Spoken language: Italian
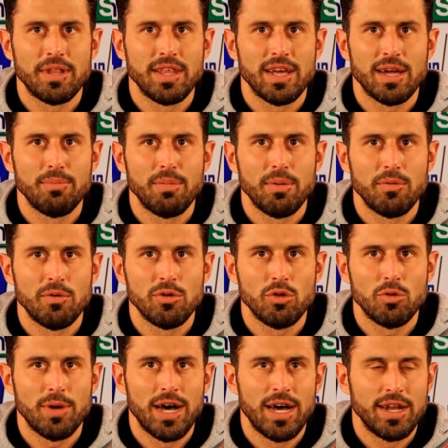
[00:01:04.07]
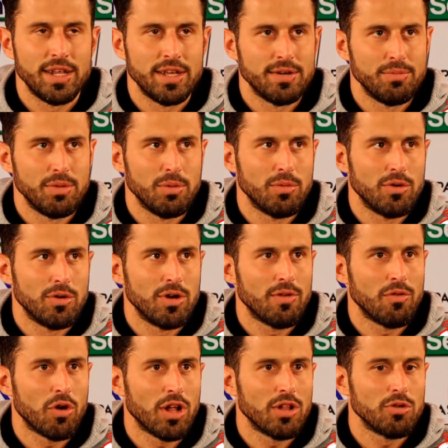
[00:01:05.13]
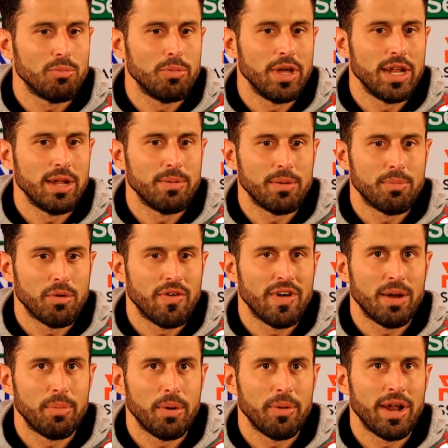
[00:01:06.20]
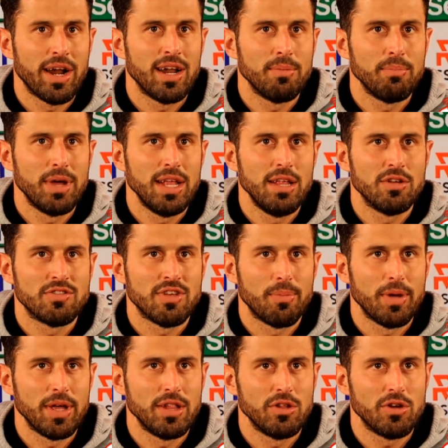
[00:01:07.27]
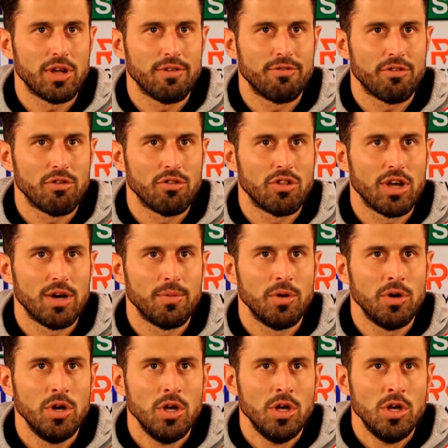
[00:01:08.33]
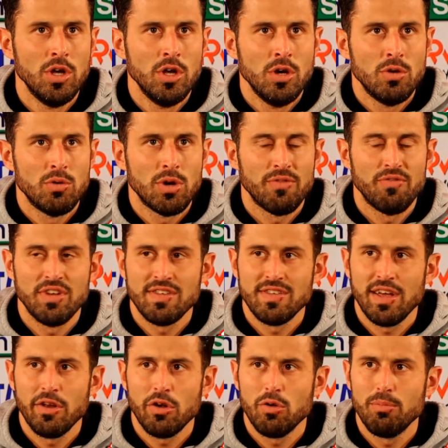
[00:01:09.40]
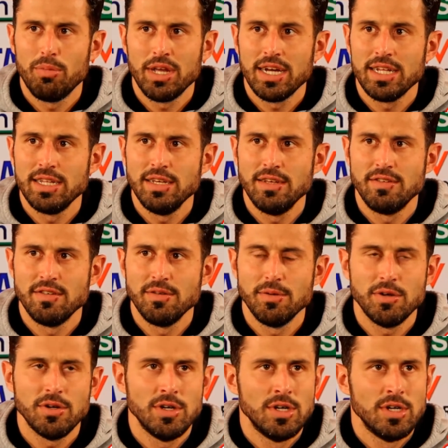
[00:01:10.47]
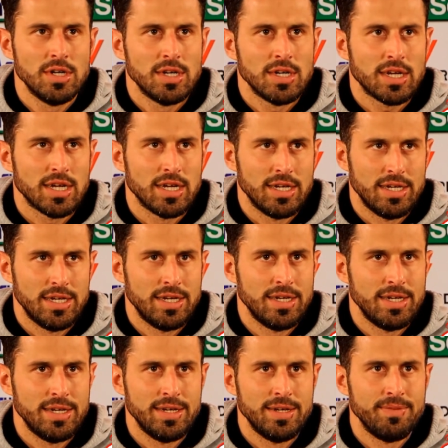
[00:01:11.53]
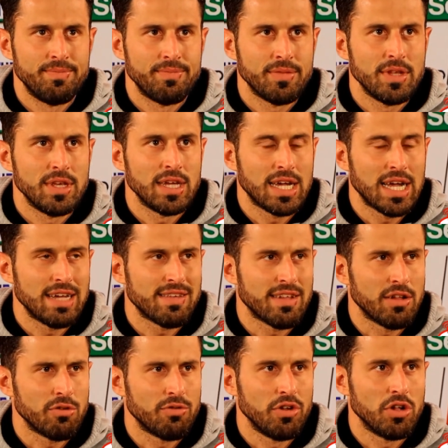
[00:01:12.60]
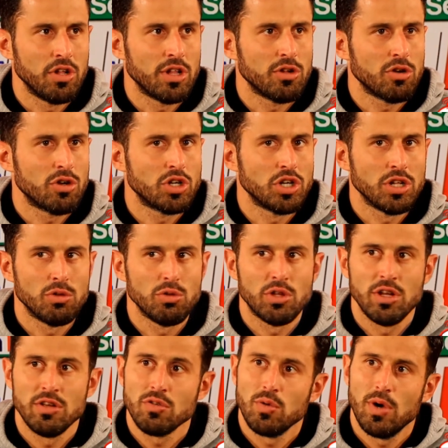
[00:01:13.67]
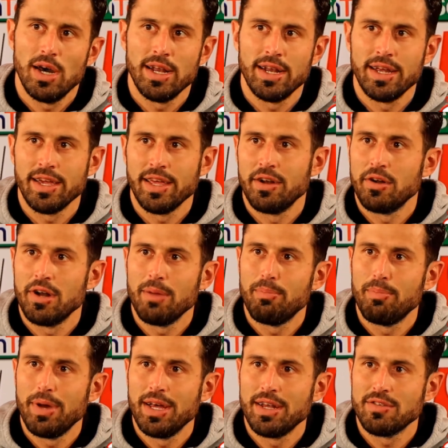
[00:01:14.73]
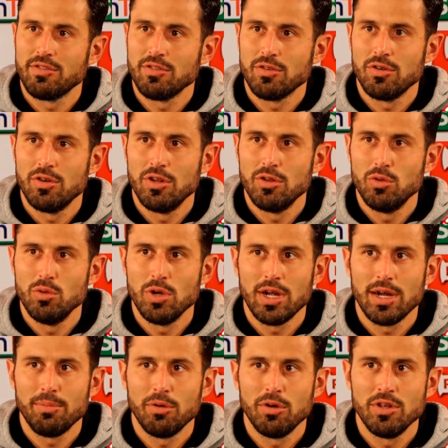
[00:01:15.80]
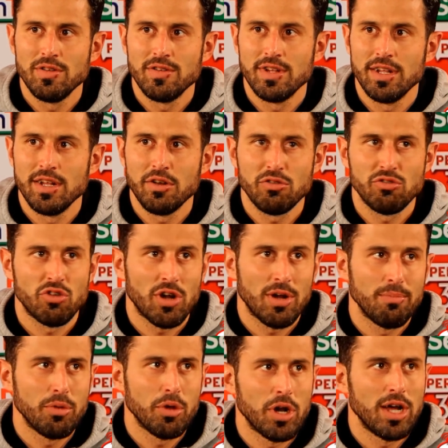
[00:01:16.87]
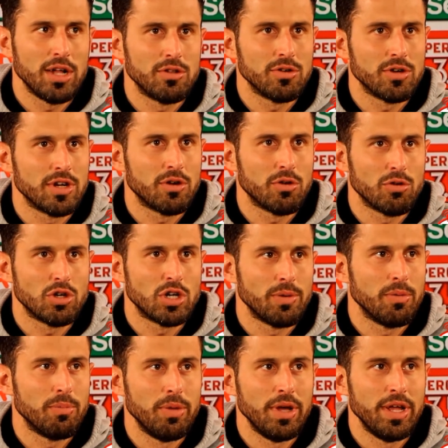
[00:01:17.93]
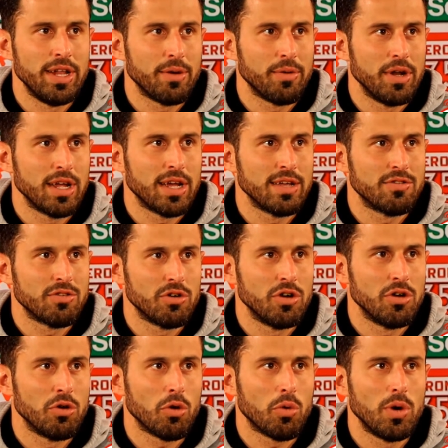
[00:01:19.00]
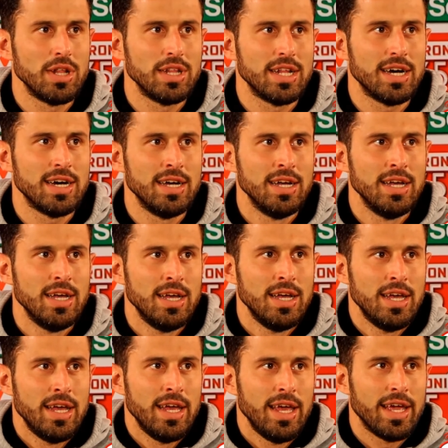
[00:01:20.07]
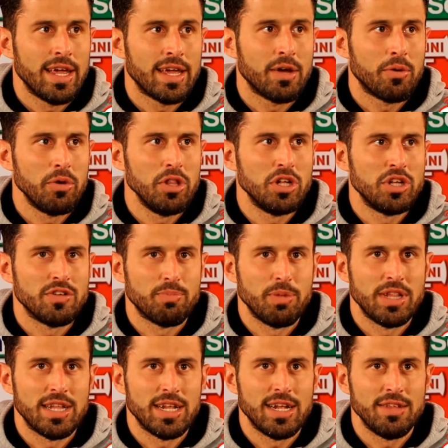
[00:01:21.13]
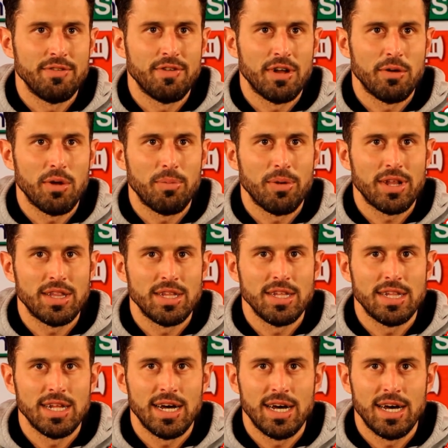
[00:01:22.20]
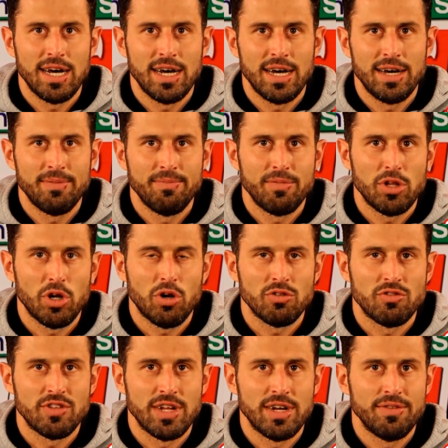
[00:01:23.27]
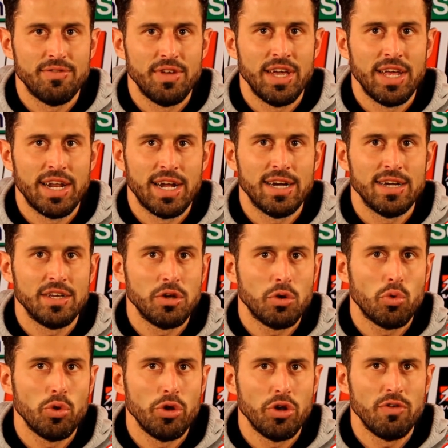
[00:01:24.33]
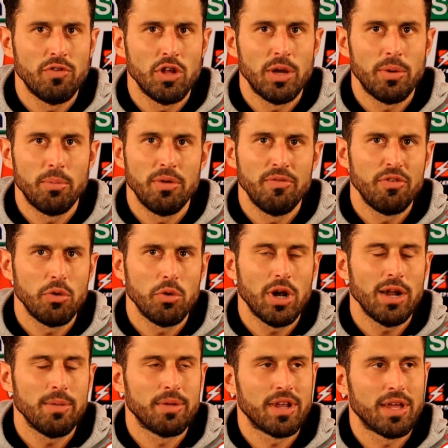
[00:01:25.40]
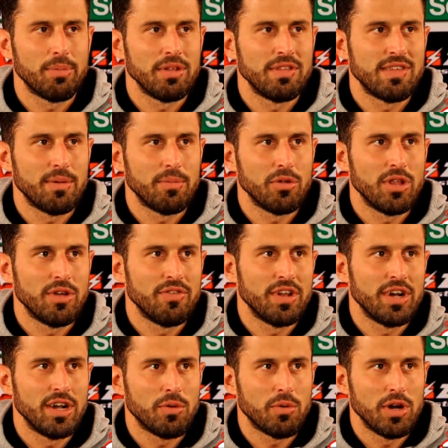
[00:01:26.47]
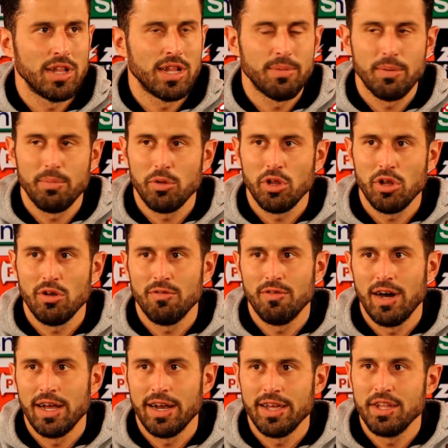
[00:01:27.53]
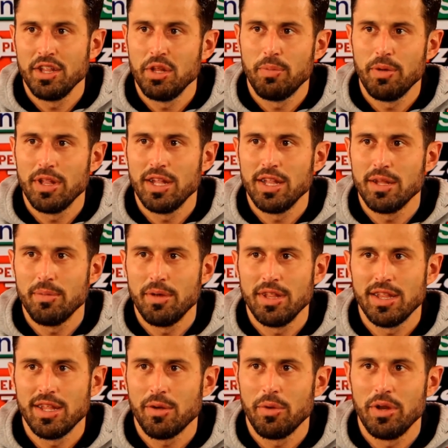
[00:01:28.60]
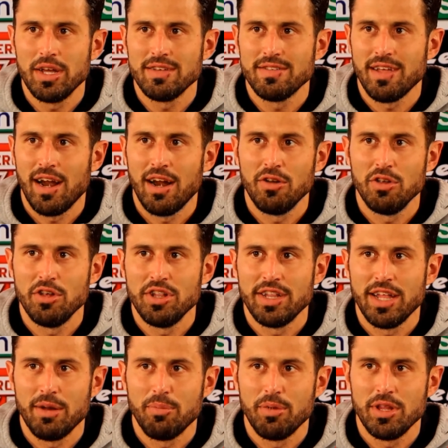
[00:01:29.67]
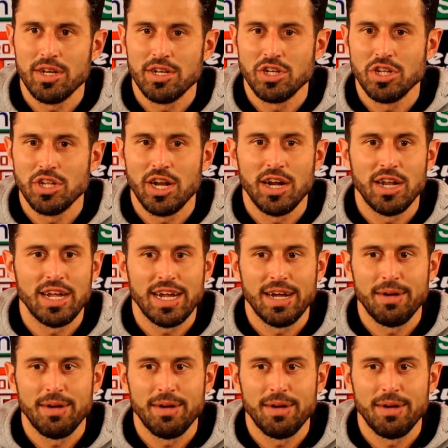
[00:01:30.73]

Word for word: partita che abbiamo domani, abbiamo lavorato bene per provare a prepararla al meglio, sapendo che affrontiamo un avversario complicatissimo che in casa ha dato filo da torcere a tutte le squadre, che non ha perso con le due capoliste del nostro campionato, che conosciamo bene quelle che sono le loro qualità e che quindi ci spetterà di fare una partita tosta, vera, in cui noi vogliamo ben figurare perché pensiamo di avere le qualità per poterlo fare, indipendentemente da quelli che saranno gli interpreti che scenderanno in